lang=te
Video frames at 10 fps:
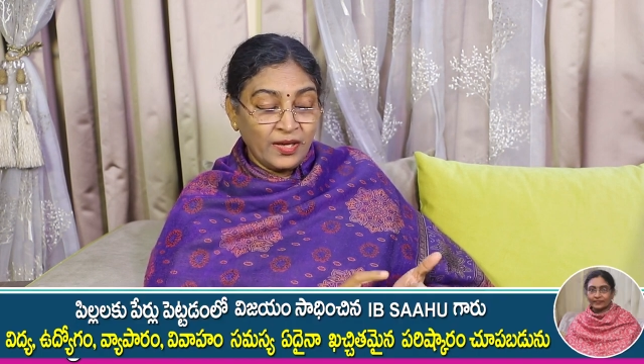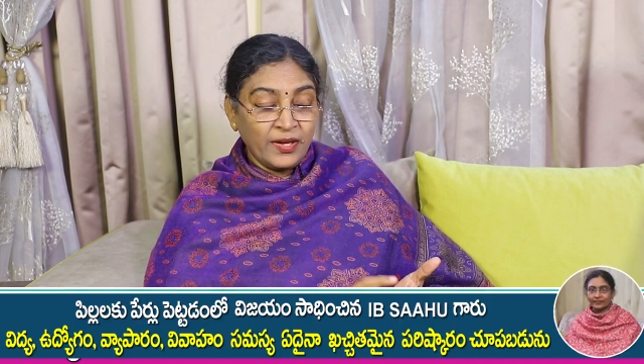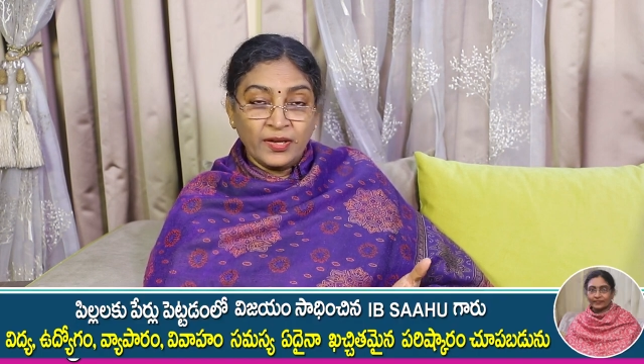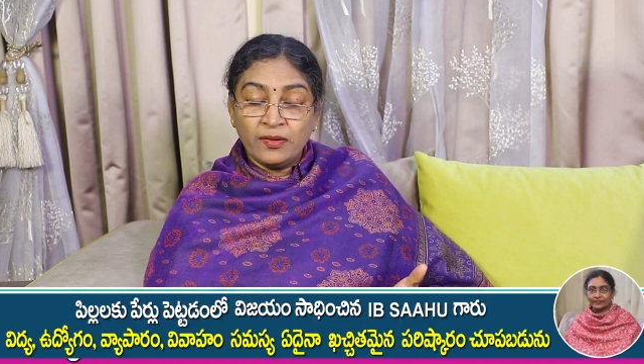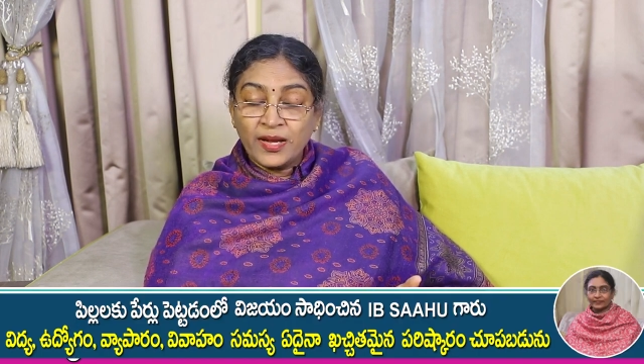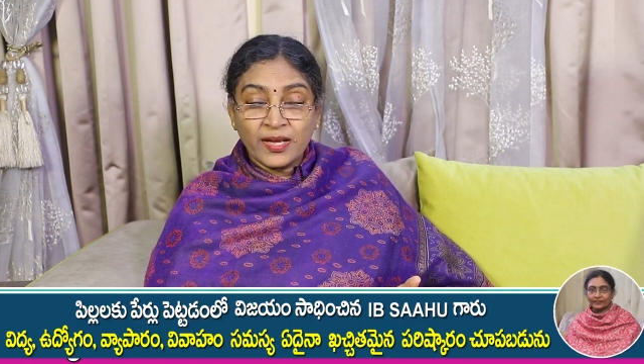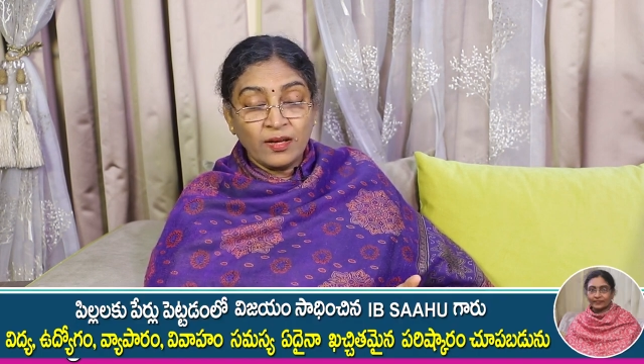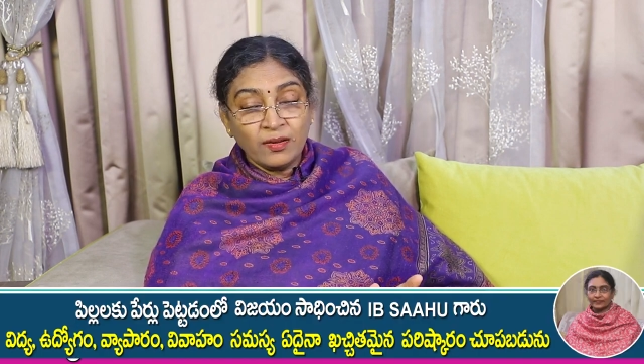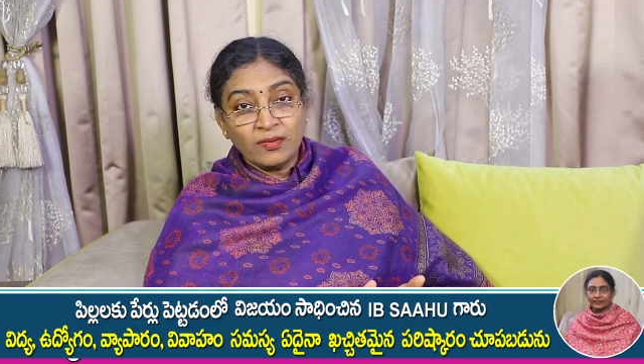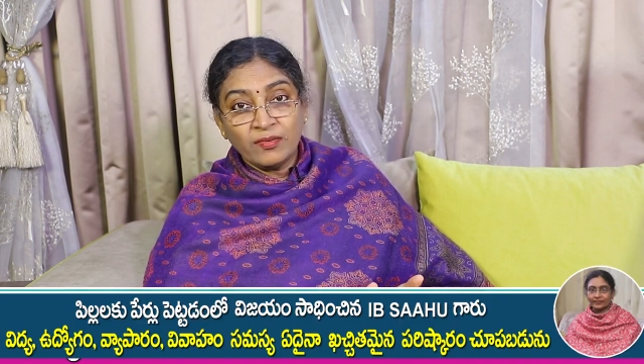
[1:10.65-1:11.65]
ఈ రెండు
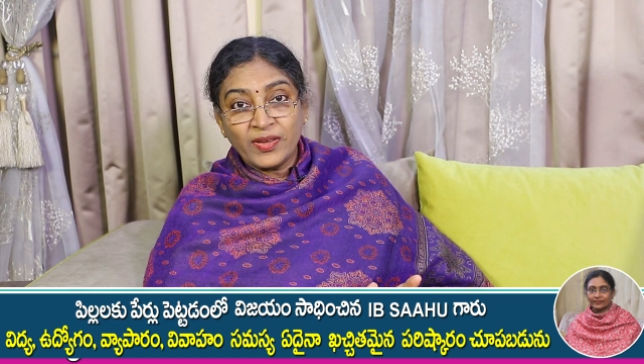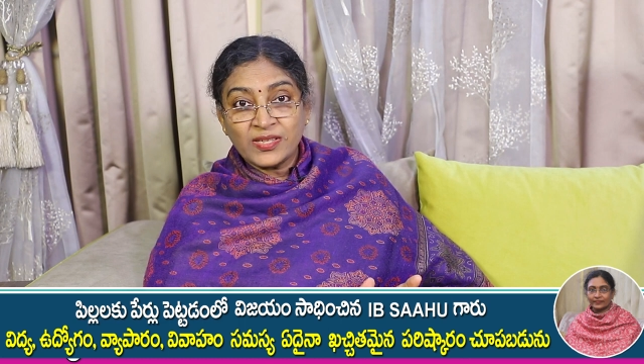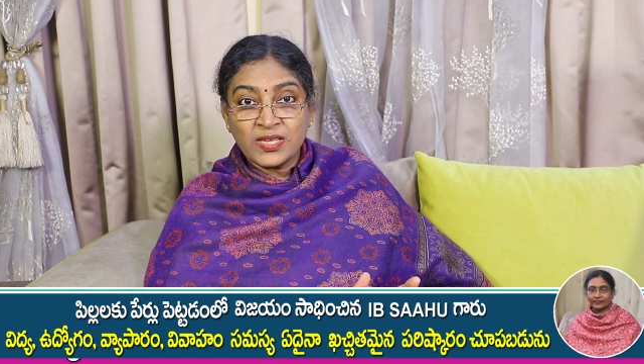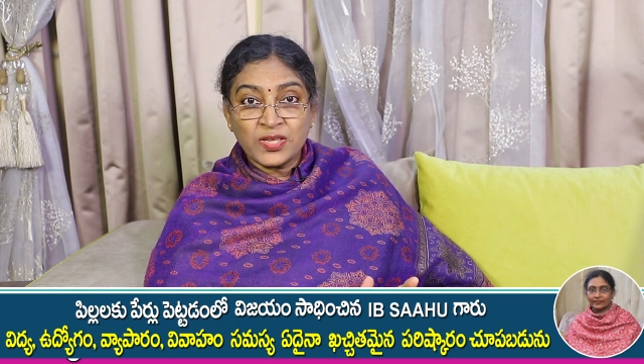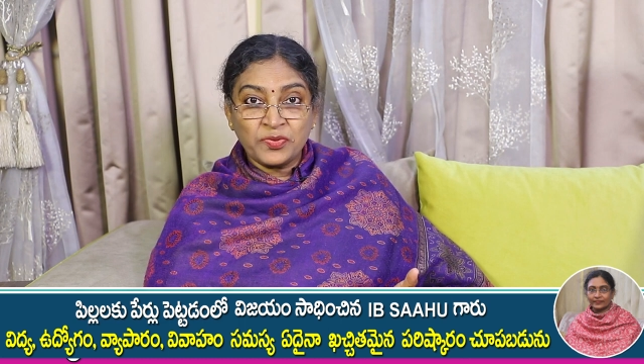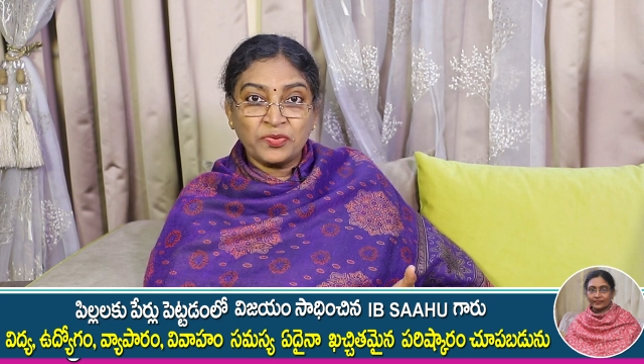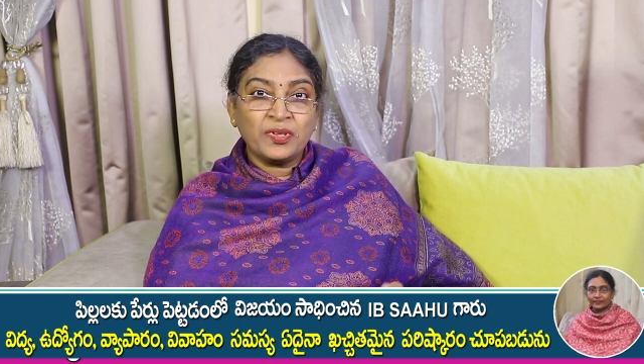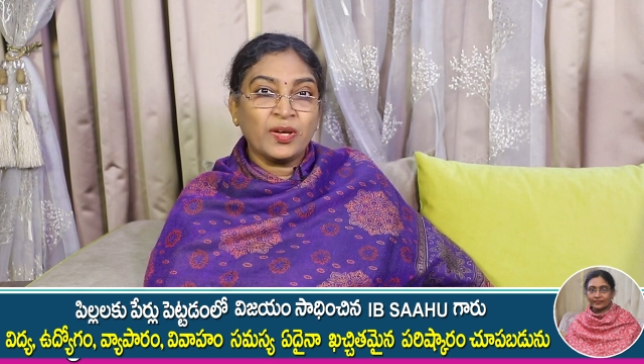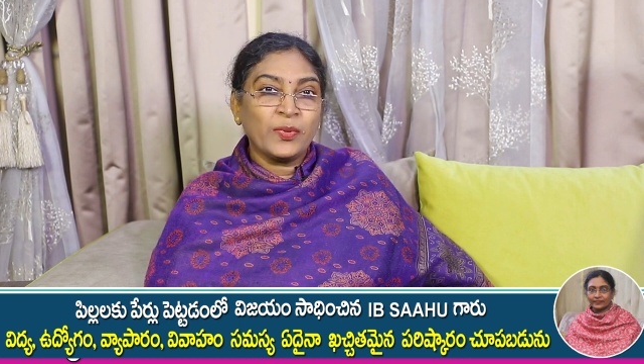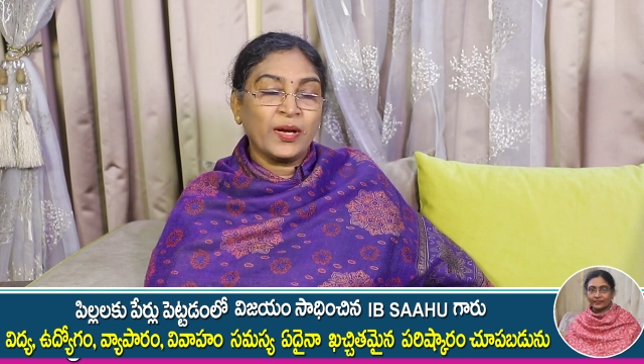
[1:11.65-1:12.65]
లెక్కల్లోనూ వేసేసి
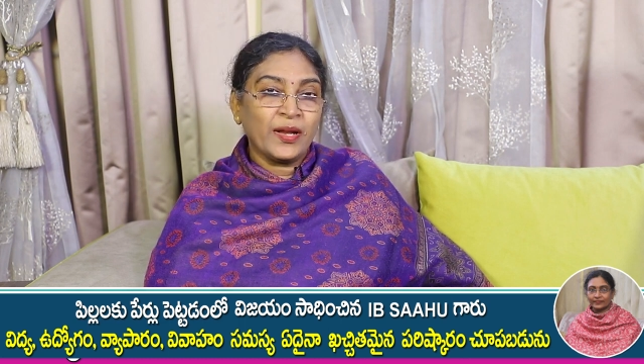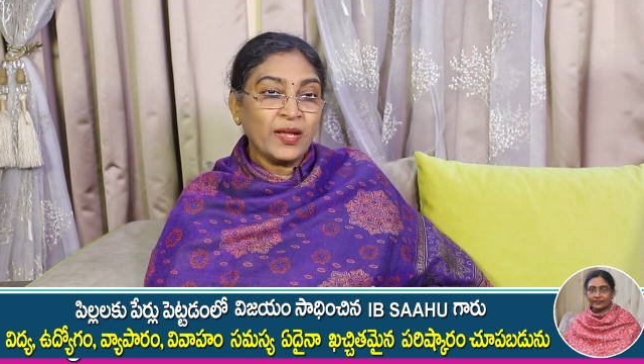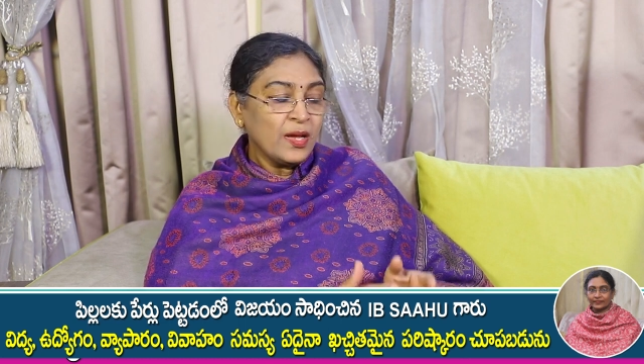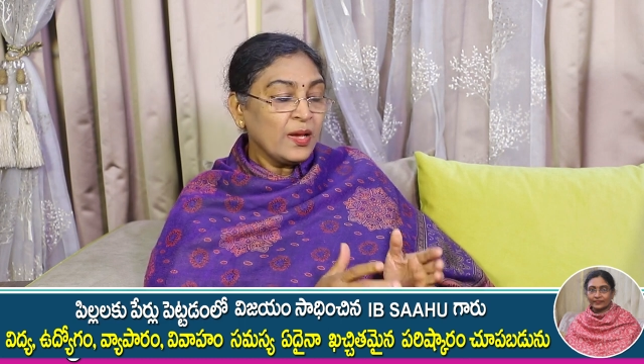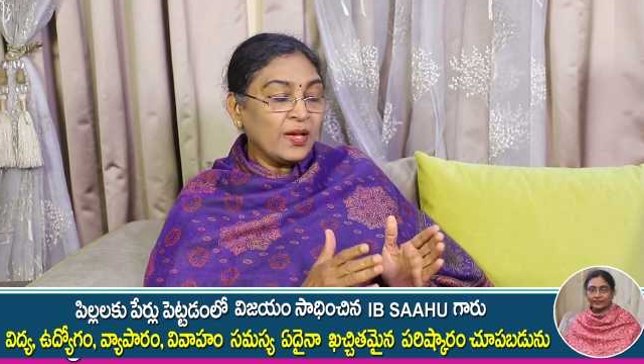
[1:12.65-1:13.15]
చూద్దామంటే